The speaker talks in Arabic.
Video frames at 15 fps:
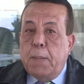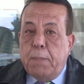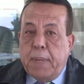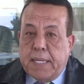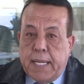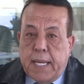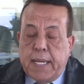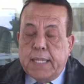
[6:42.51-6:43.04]

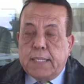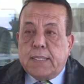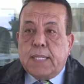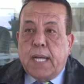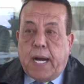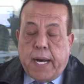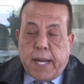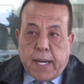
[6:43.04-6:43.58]
بداية
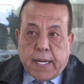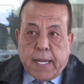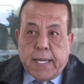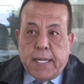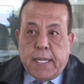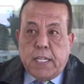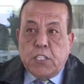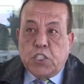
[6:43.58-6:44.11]

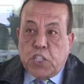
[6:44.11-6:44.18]
حركة